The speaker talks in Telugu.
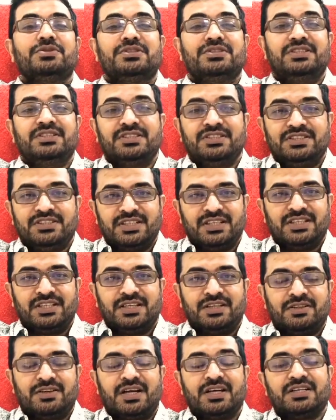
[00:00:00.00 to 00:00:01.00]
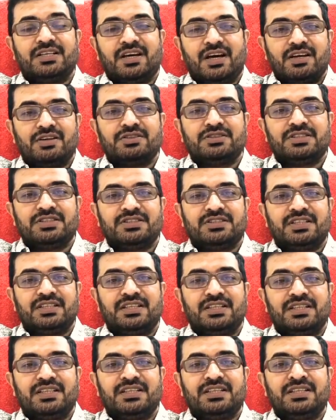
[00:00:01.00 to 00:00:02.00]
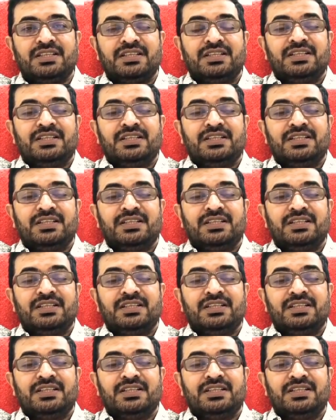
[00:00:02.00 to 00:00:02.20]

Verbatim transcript: వచ్చింది చైనాలో అంటే ఆలోచించండి